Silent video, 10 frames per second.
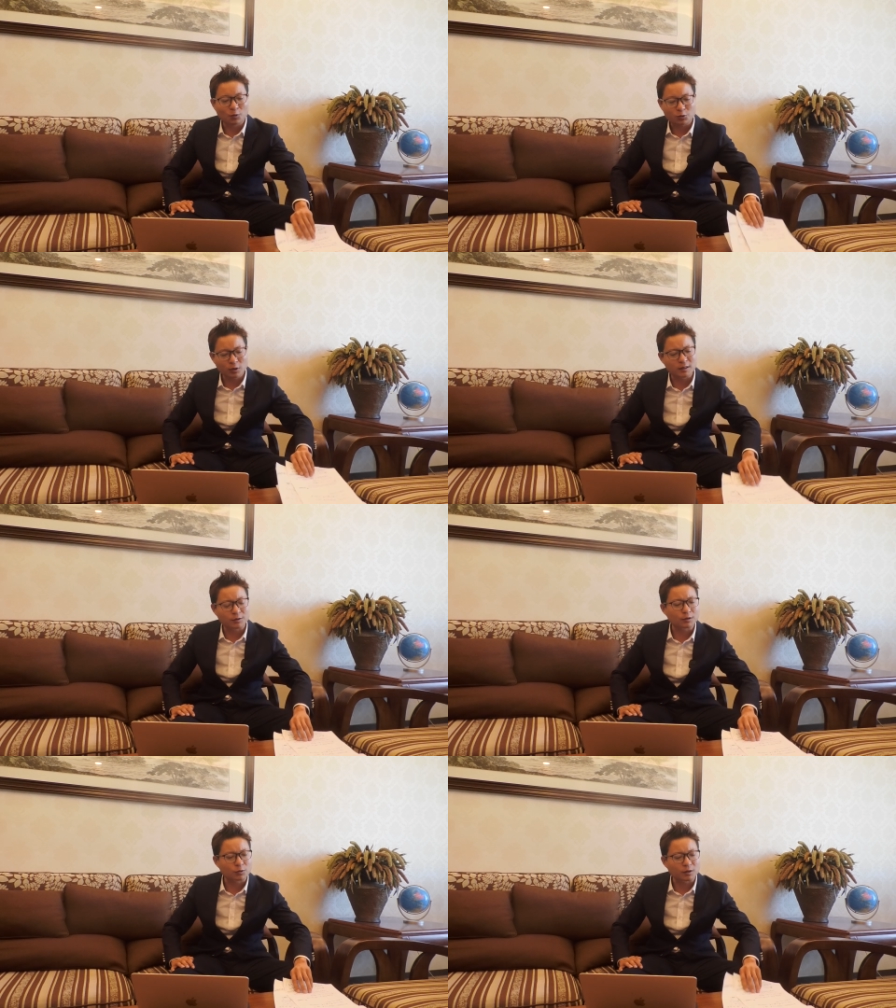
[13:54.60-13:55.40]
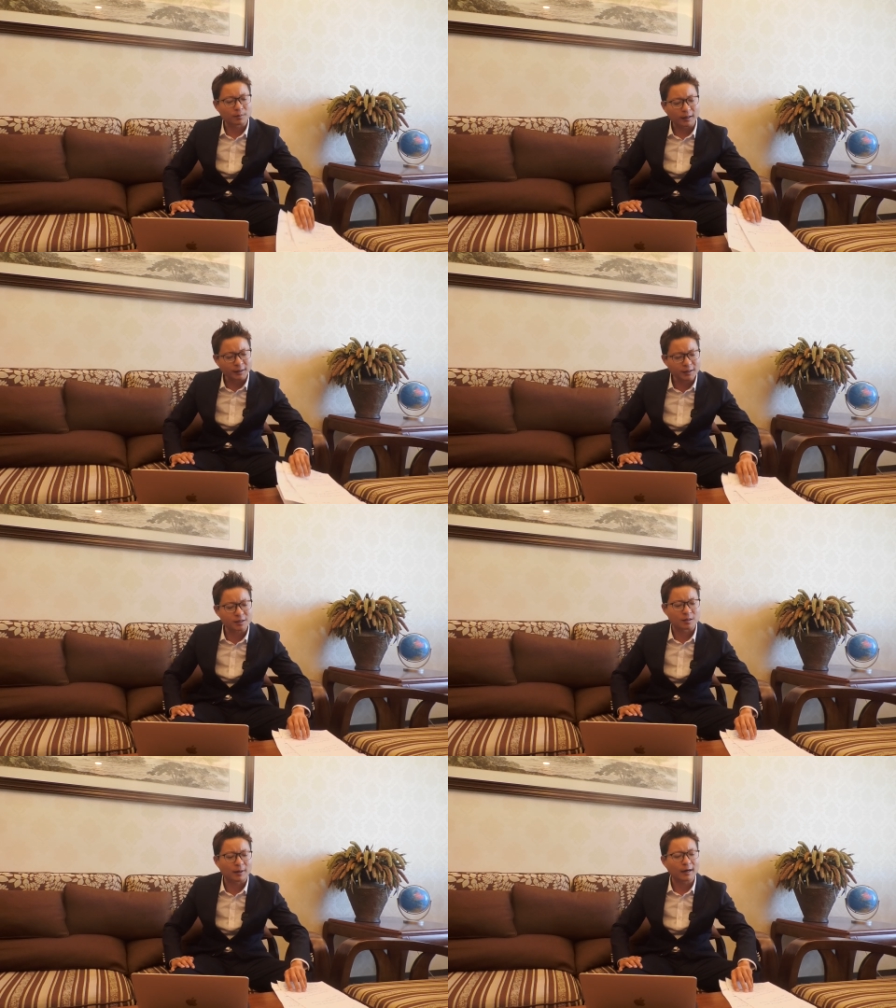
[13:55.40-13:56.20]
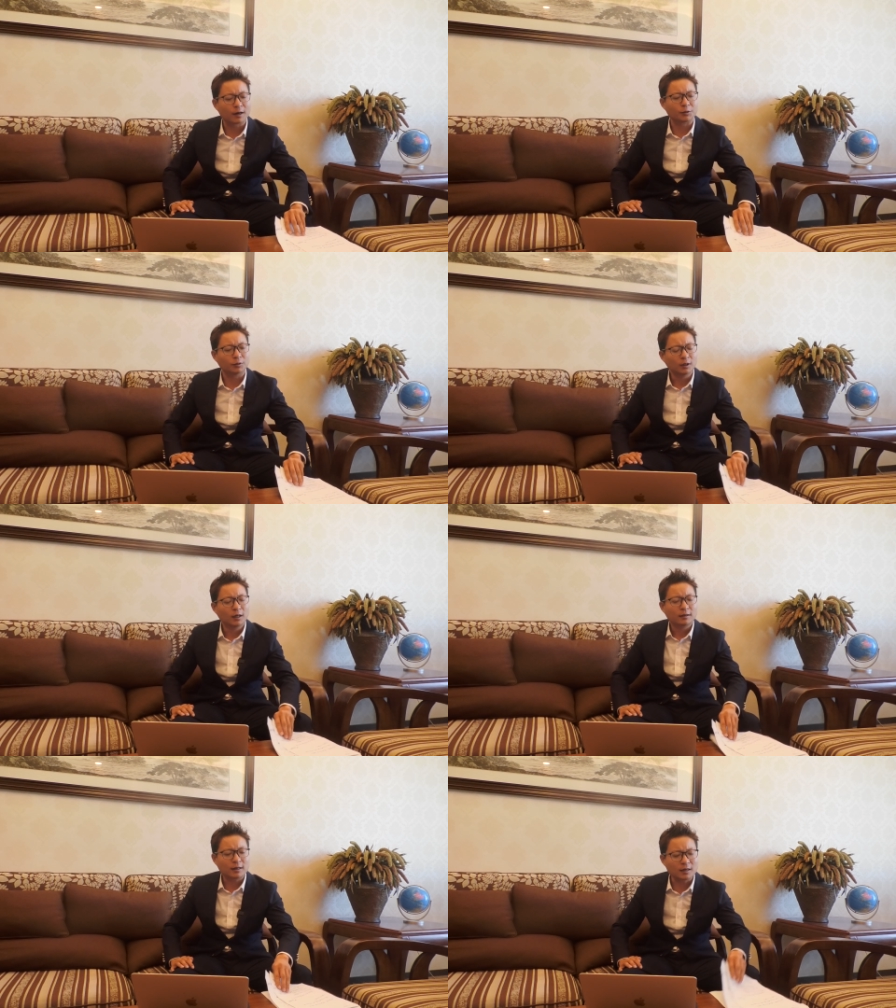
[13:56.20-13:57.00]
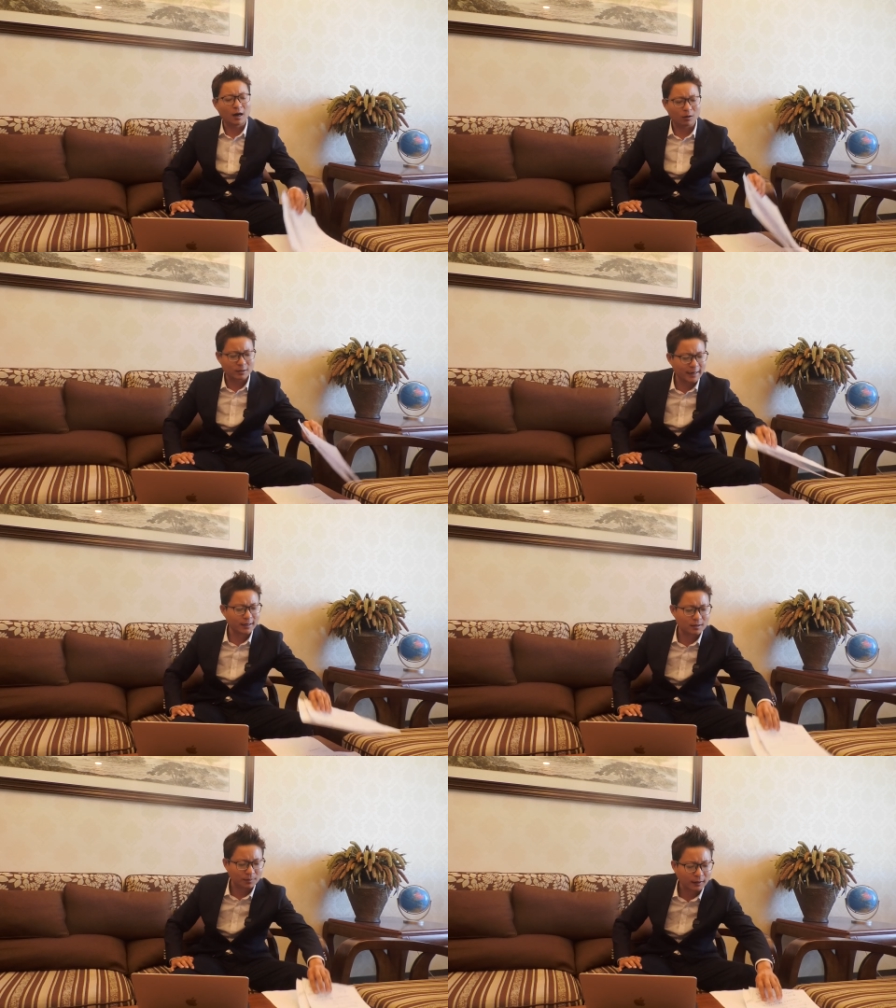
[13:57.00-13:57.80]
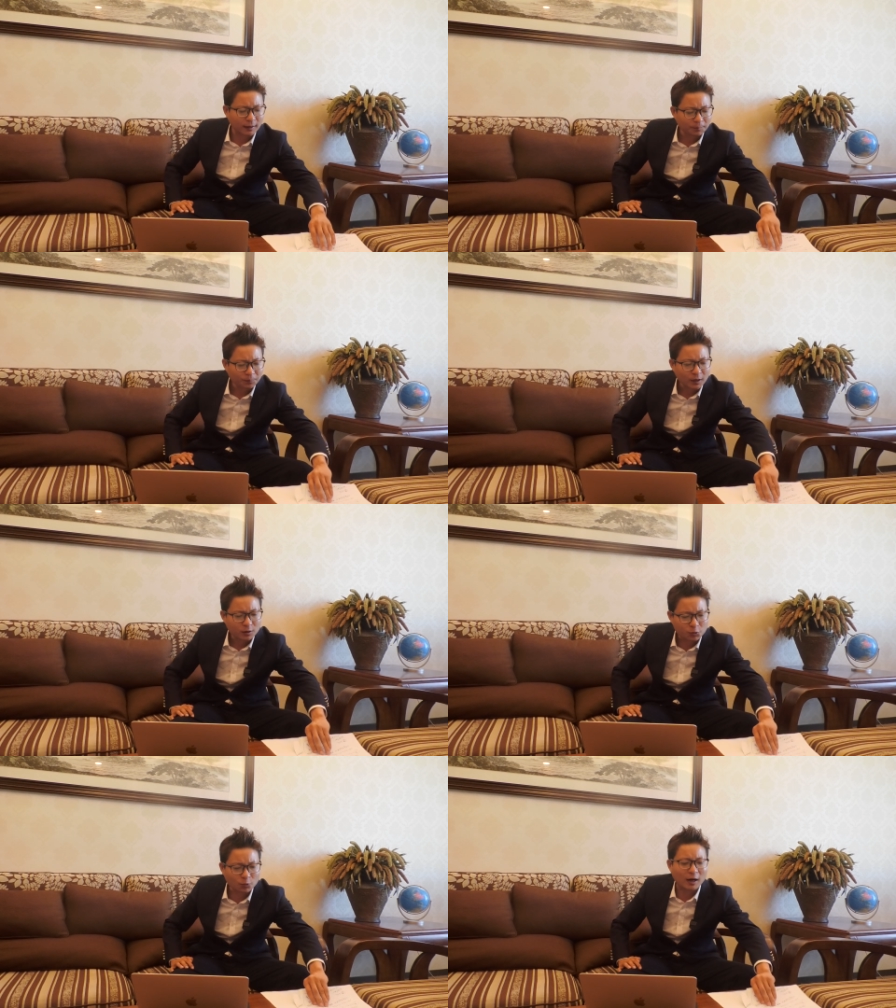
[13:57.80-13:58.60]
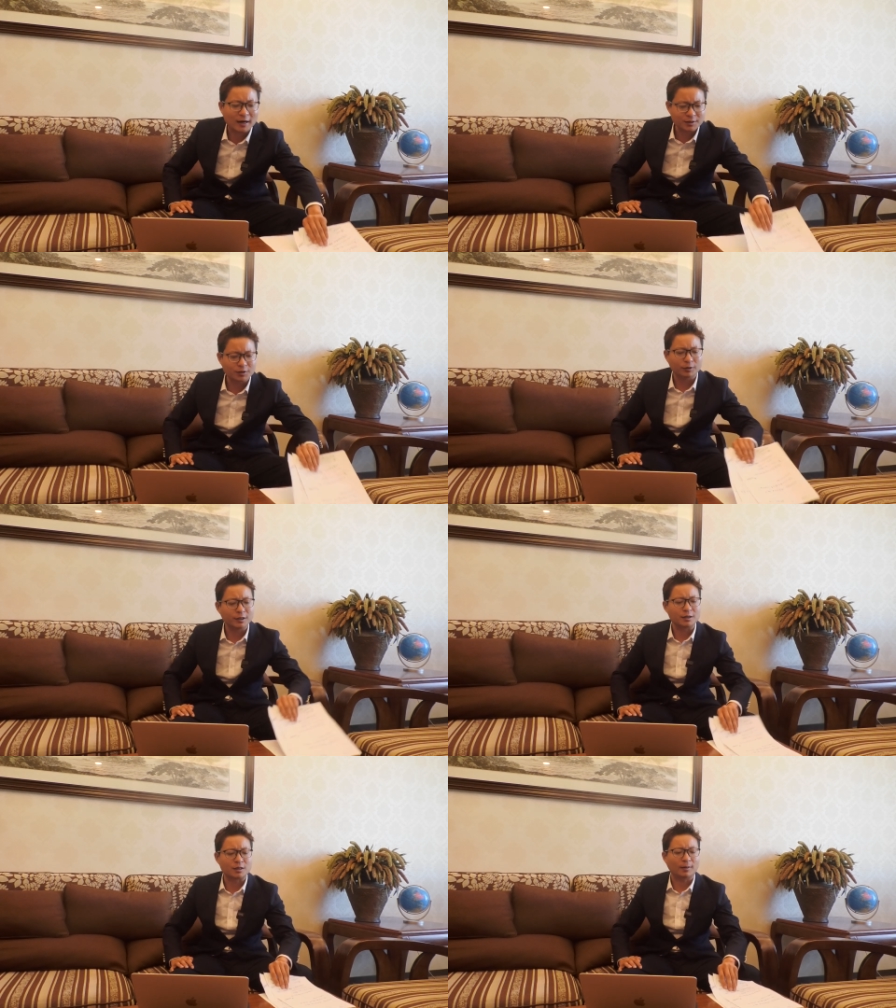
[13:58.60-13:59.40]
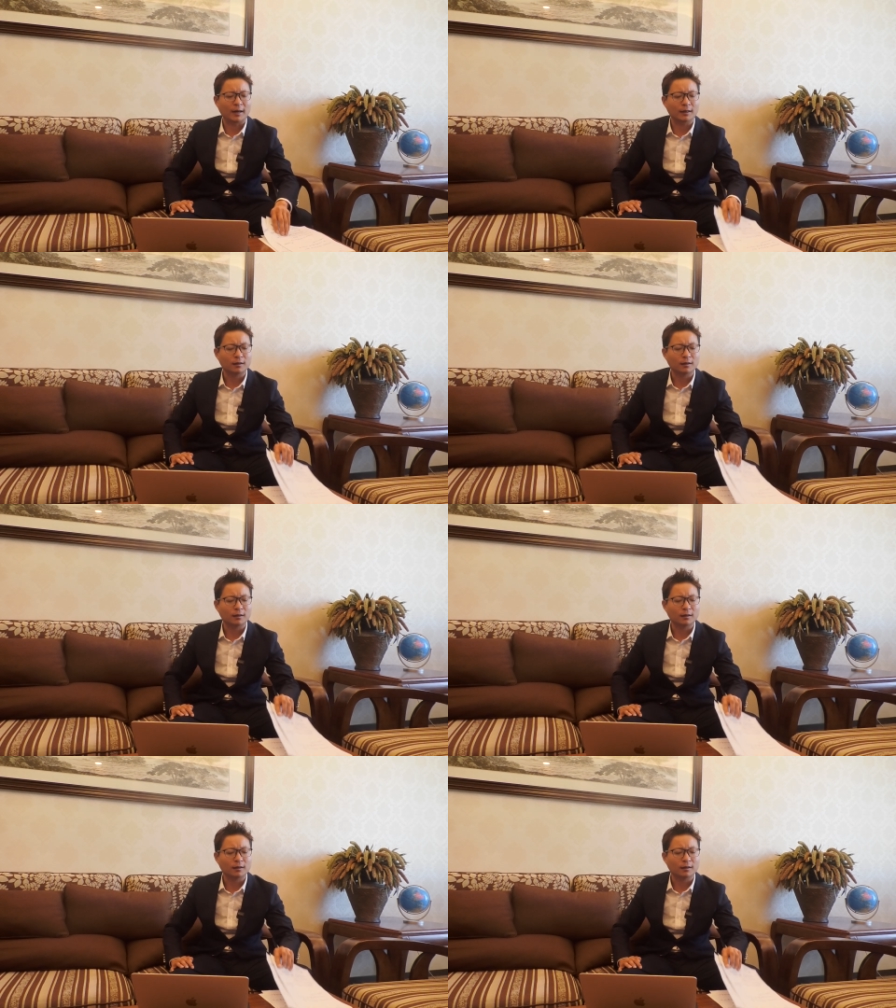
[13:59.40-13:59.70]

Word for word: 我说的就是说什么呢？利益洗牌要有，但是好在一个什么呢？中国还是有利益洗牌